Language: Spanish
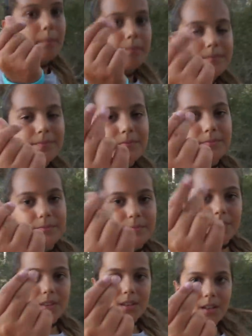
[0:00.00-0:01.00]

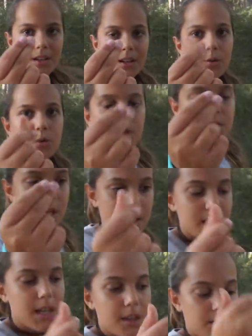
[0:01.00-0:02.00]
Mm, unos chasquidos, ¿no?
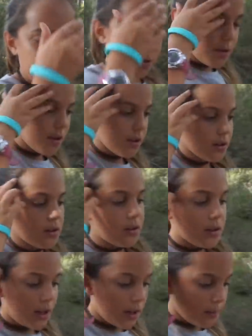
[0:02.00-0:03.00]
Sí,